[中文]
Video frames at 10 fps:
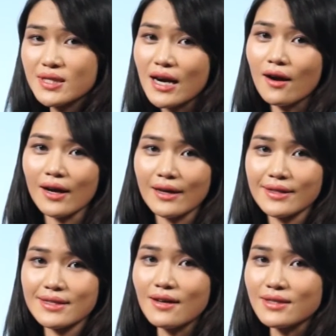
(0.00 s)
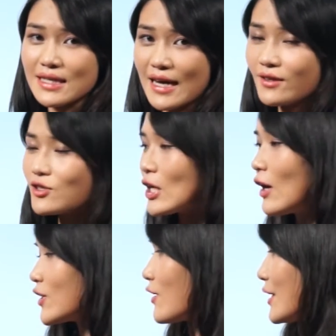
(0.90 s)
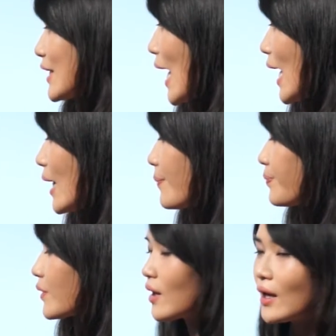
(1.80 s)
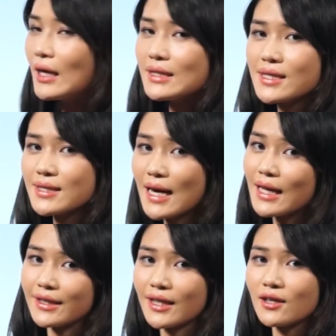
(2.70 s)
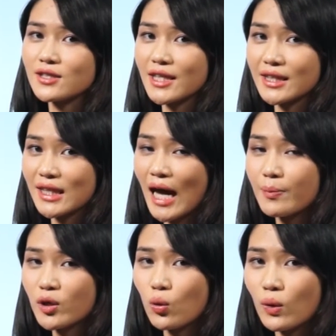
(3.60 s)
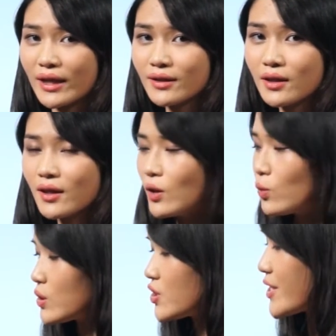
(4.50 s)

自然而然的向前找到了答案。接下来呢，这一题还没有完。我